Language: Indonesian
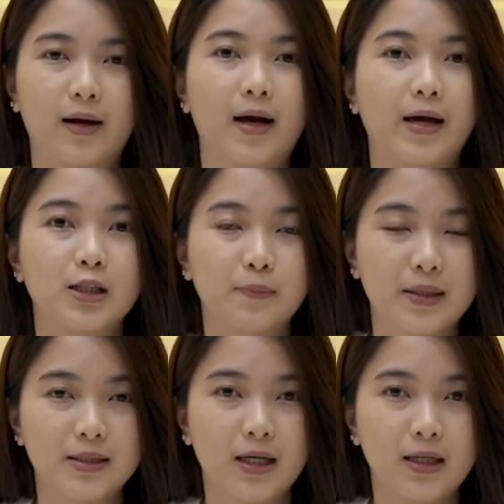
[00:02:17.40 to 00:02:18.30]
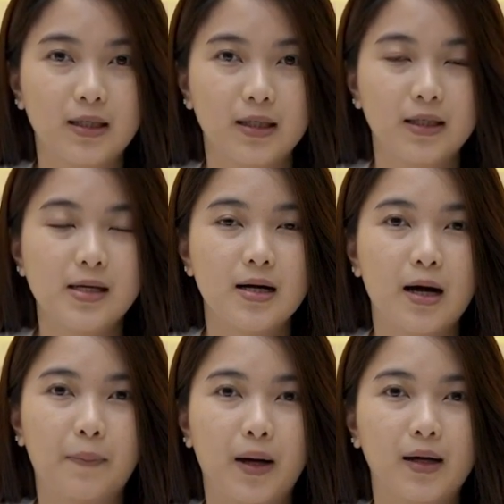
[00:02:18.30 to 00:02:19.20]
Nah, SPC ini dia
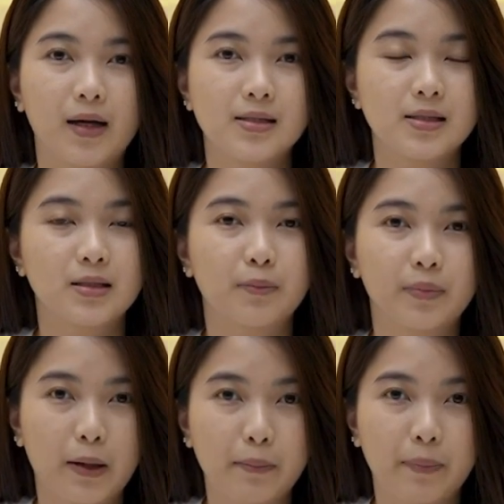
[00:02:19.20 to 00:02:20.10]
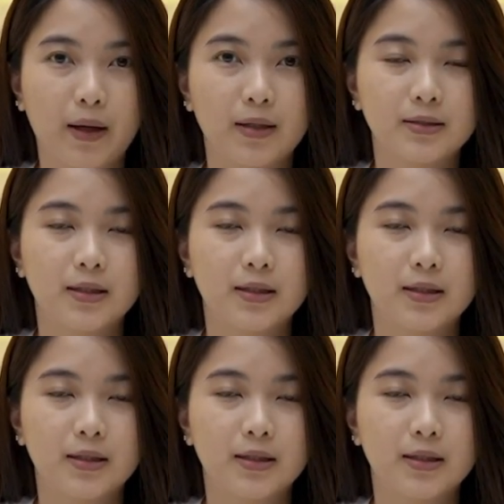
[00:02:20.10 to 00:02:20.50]
nggak pakai sistem tempel.